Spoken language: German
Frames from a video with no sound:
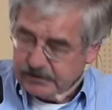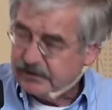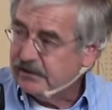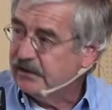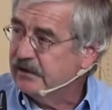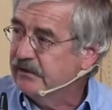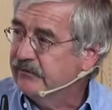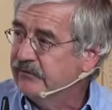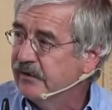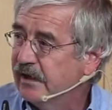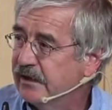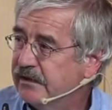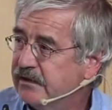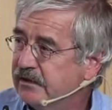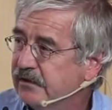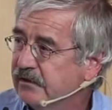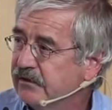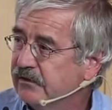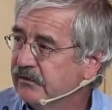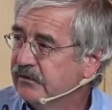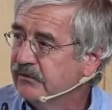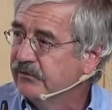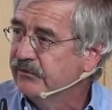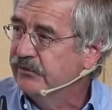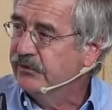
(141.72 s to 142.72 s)

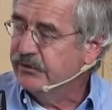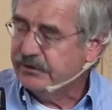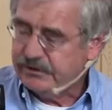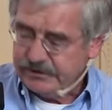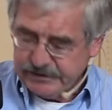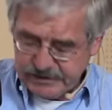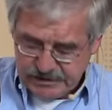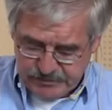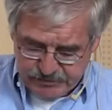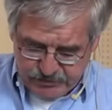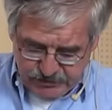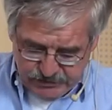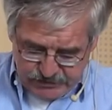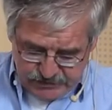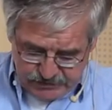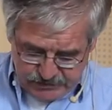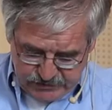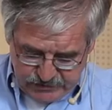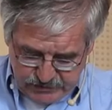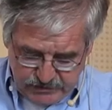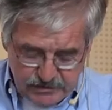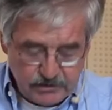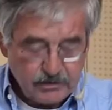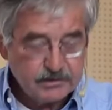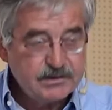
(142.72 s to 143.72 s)
gegenwärtigen
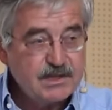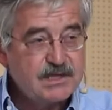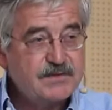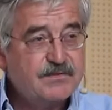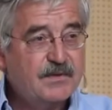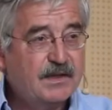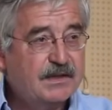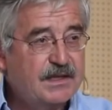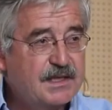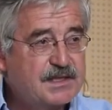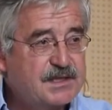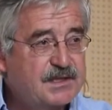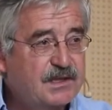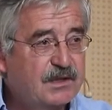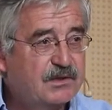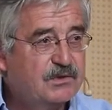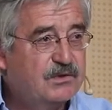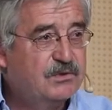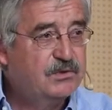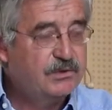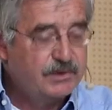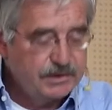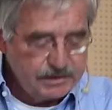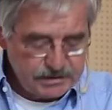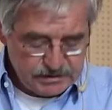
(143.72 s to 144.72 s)
Flüchtlingspolitik, auch das war gestern
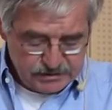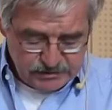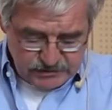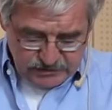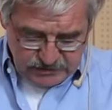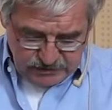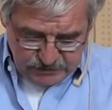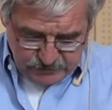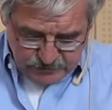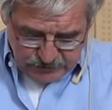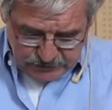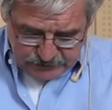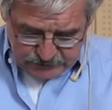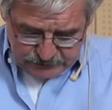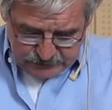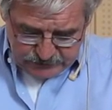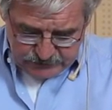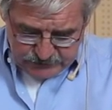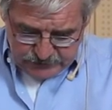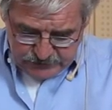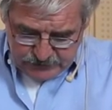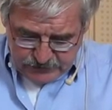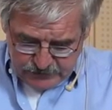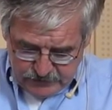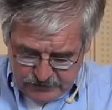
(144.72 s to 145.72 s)
Kurzthema.
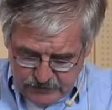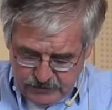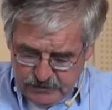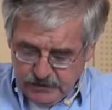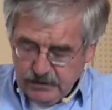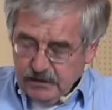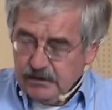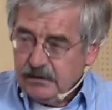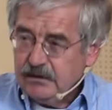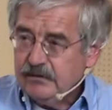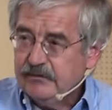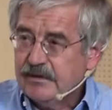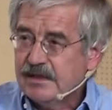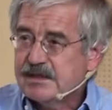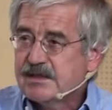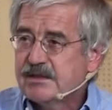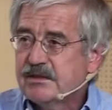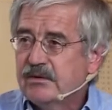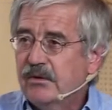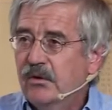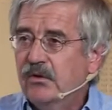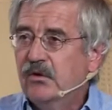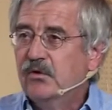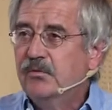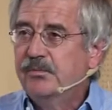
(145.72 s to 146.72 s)

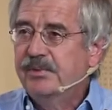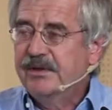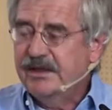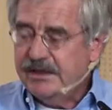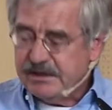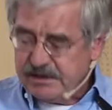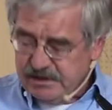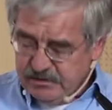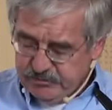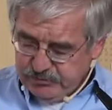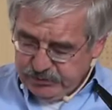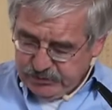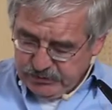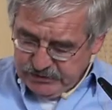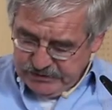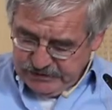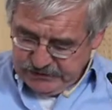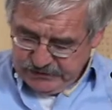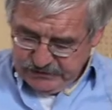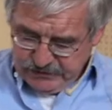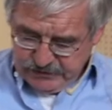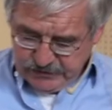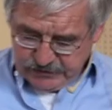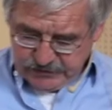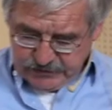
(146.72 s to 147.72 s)
Was europäischen
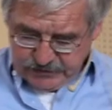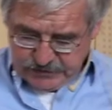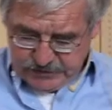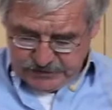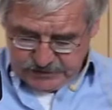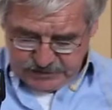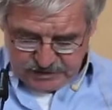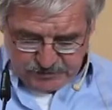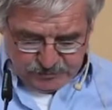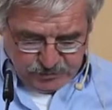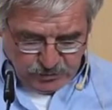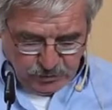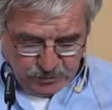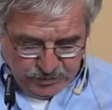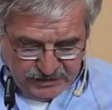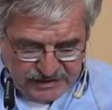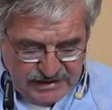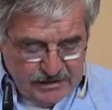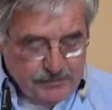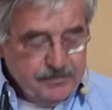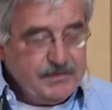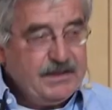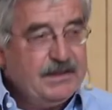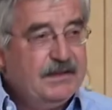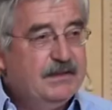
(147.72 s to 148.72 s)
Politikern als das
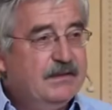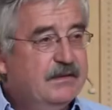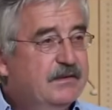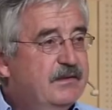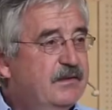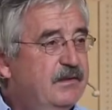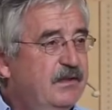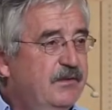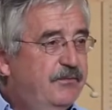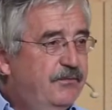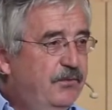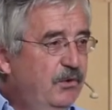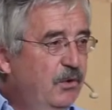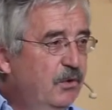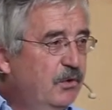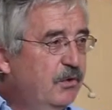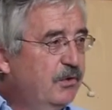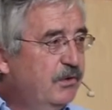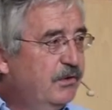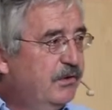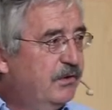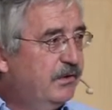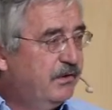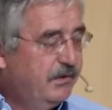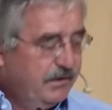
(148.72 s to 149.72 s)
Problem gilt, die
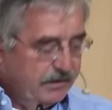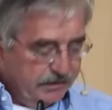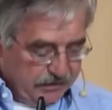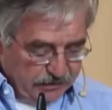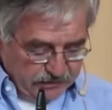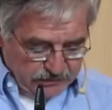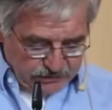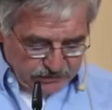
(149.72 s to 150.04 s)
Flucht, die